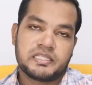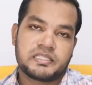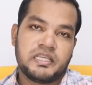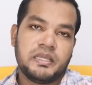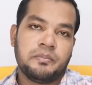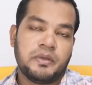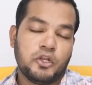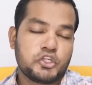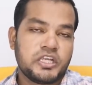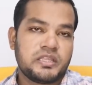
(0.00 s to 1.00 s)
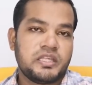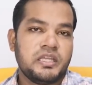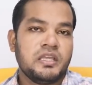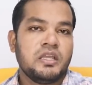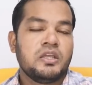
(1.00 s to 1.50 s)
আজকে মালয়েশিয়াতে
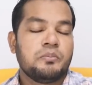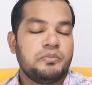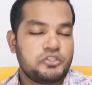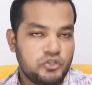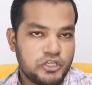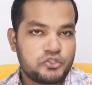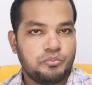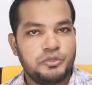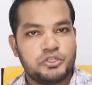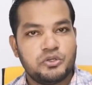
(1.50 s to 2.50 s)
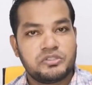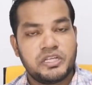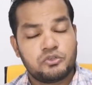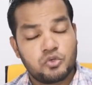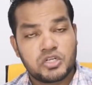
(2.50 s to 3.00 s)
পিছনের চব্বিশ
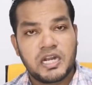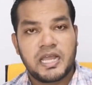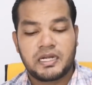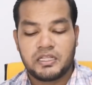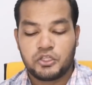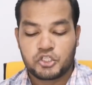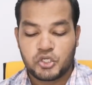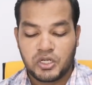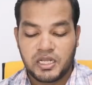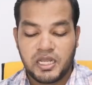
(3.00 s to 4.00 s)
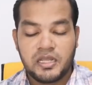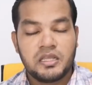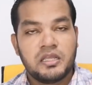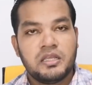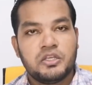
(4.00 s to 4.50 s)
ঘন্টায় টোটাল আক্রান্ত সংখ্যা
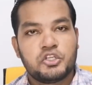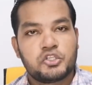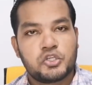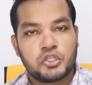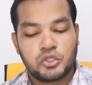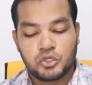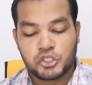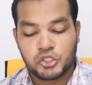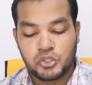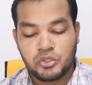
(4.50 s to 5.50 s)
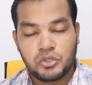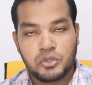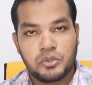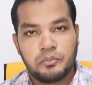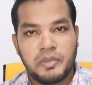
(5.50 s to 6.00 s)
সতেরোশো
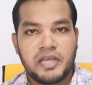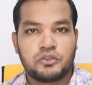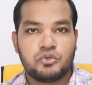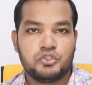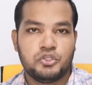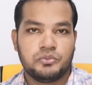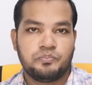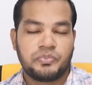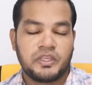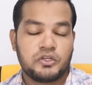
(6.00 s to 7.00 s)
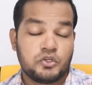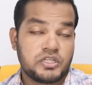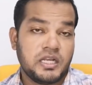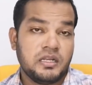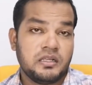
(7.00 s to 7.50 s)
বাহাত্তর জন
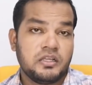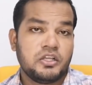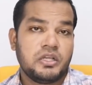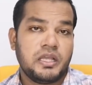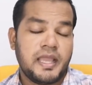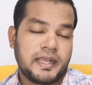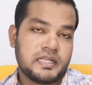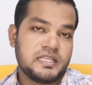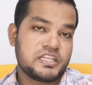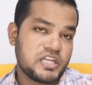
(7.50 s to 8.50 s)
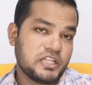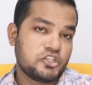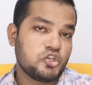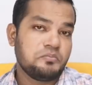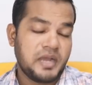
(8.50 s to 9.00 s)
টোটাল এক হাজার
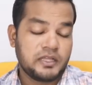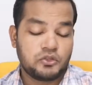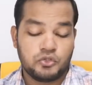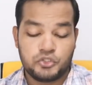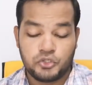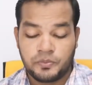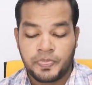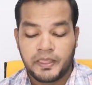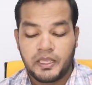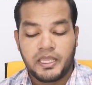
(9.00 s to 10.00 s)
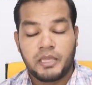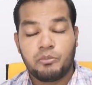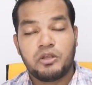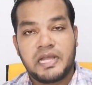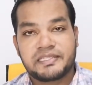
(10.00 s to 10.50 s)
সাতশো বাহাত্তর জন
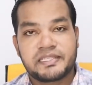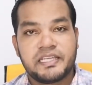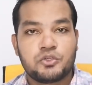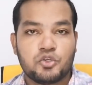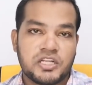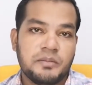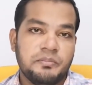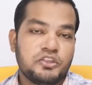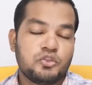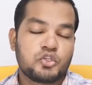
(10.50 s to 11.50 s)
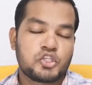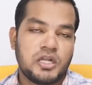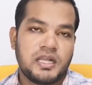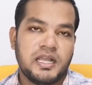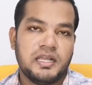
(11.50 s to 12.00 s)
এবং আজকে টোটাল মৃত্যুর
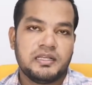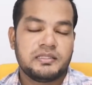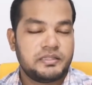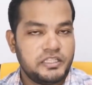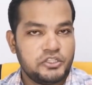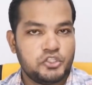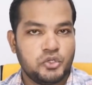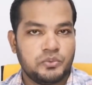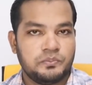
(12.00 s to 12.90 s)
সংখ্যা তিনজন